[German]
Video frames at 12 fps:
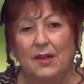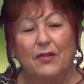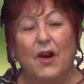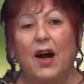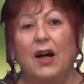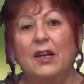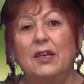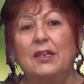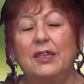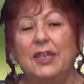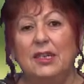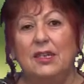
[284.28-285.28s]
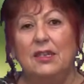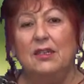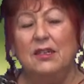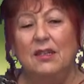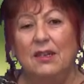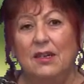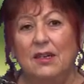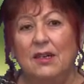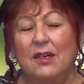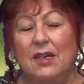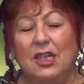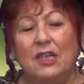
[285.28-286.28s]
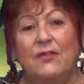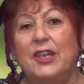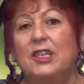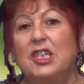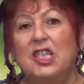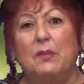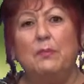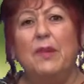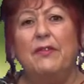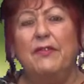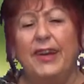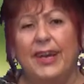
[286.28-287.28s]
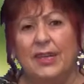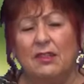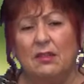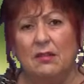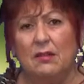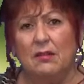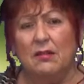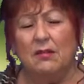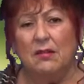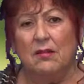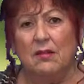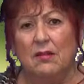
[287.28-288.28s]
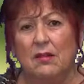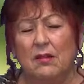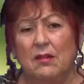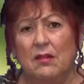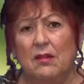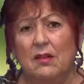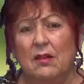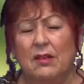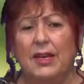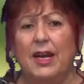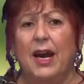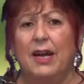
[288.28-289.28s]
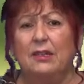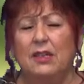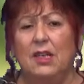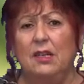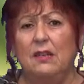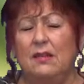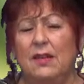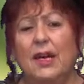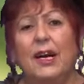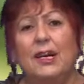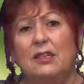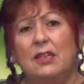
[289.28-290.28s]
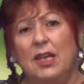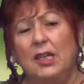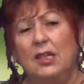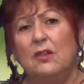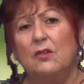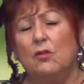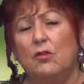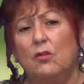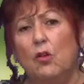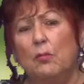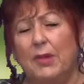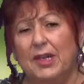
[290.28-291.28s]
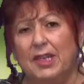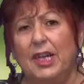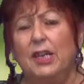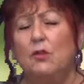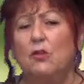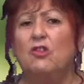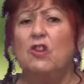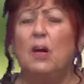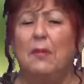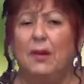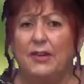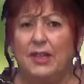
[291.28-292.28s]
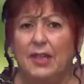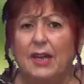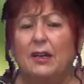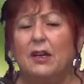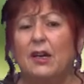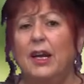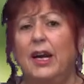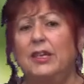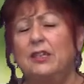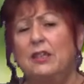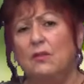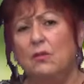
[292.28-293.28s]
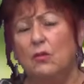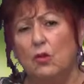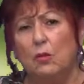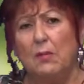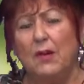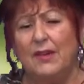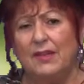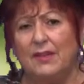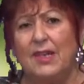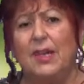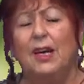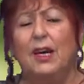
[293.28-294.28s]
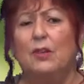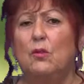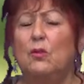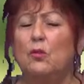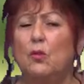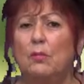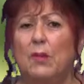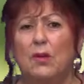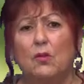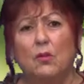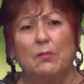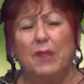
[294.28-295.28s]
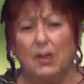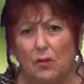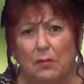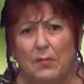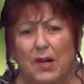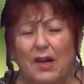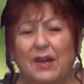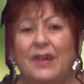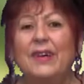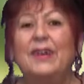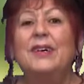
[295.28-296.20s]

Vor allen Dingen, ich werde nicht mehr werten der hat dies, der hat jenes und guck mal den und schau mal, wie der gekleidet ist und guck mal, was der hat und guck mal, guck mal, guck mal,